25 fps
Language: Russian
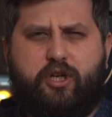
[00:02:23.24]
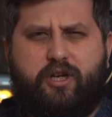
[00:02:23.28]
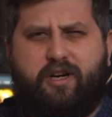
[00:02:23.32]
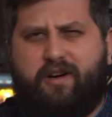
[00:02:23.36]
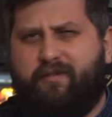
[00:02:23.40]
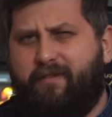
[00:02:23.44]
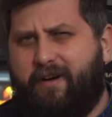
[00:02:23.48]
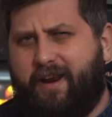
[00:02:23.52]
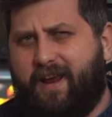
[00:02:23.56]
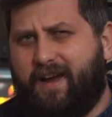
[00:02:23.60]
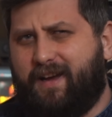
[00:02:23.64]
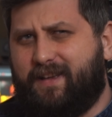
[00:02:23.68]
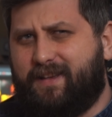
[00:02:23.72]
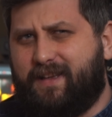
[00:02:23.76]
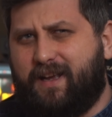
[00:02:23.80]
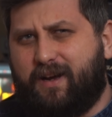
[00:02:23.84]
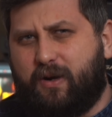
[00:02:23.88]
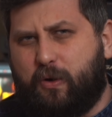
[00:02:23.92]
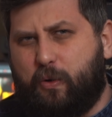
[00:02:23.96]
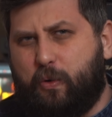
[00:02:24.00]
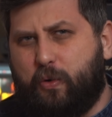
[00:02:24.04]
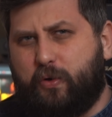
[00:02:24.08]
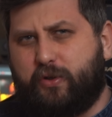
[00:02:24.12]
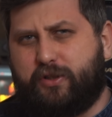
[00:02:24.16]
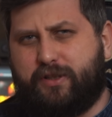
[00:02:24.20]
говоря, на
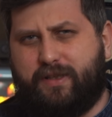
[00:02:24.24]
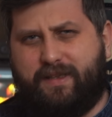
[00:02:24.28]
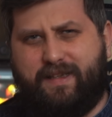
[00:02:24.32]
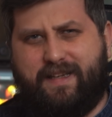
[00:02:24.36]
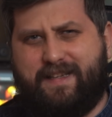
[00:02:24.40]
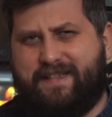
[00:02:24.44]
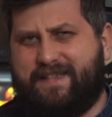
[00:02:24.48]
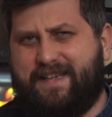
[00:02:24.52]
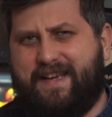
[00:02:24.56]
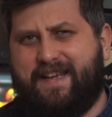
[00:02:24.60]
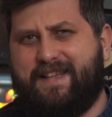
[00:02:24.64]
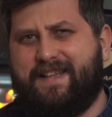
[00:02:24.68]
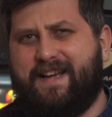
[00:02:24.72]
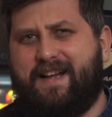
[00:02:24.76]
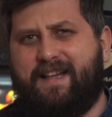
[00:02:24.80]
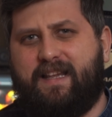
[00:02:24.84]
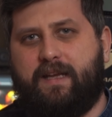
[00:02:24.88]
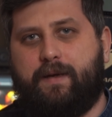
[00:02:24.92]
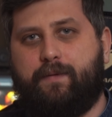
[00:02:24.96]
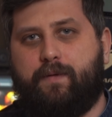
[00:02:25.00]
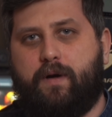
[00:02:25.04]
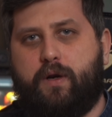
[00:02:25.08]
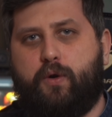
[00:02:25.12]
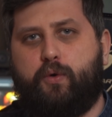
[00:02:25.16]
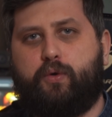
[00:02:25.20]
курс национальной
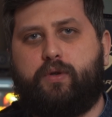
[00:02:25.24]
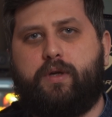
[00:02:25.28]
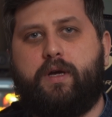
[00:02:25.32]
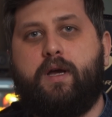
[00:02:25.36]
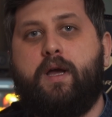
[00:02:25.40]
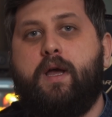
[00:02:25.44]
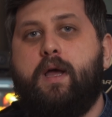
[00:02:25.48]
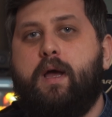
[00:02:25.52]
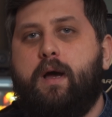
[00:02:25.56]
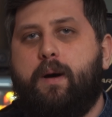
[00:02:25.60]
валюты